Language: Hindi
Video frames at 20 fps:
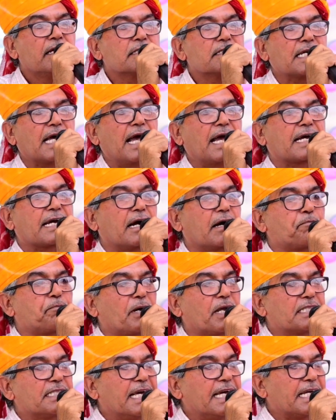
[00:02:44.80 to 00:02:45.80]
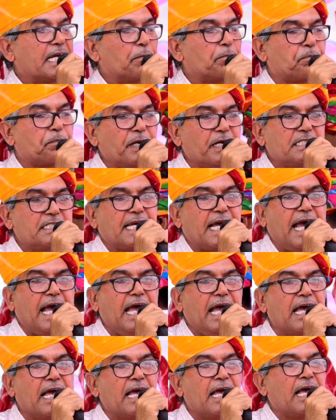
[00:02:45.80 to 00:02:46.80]
चाहे पर्दे के पीछे
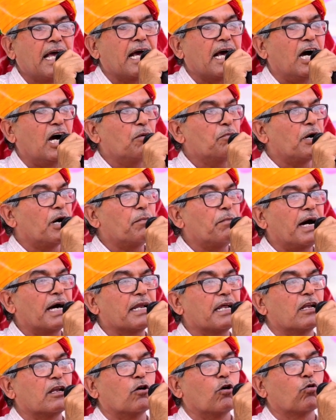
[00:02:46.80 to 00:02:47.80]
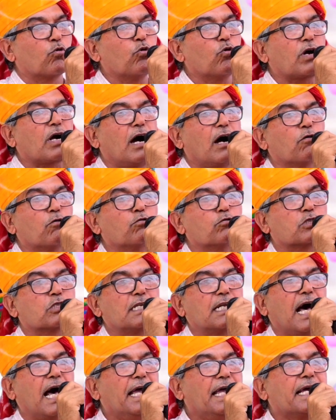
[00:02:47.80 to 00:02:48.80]
हम हमारे लोगों का
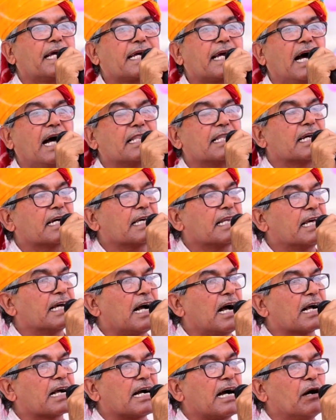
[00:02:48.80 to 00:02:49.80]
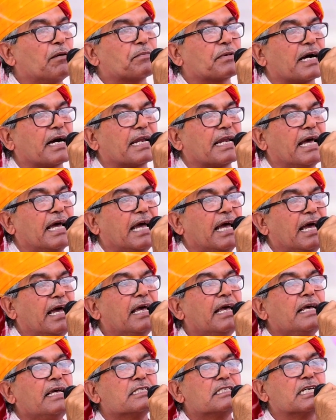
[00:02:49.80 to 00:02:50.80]
उतना ही ख्याल रखने का काम कर रहे
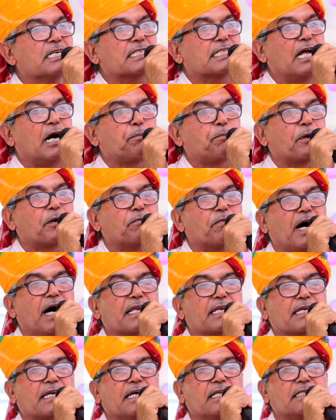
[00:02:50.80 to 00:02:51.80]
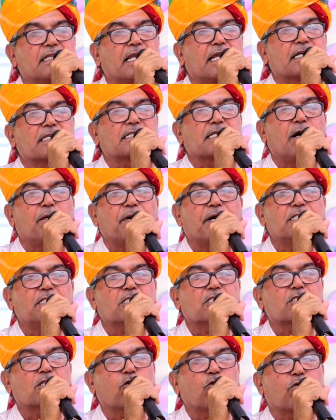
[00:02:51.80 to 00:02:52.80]
हैं जितना परिवार के अंदर एक
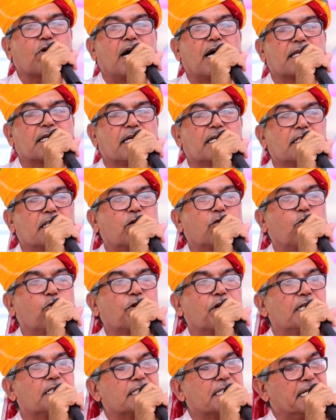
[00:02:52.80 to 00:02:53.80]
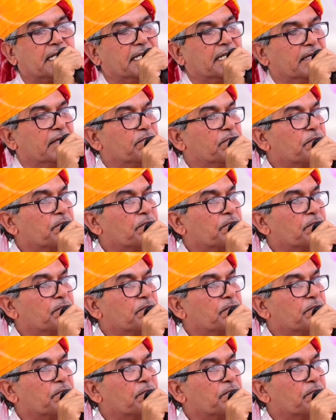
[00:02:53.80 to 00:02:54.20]
सामाजिक सरोकार के अंदर होना चाहिए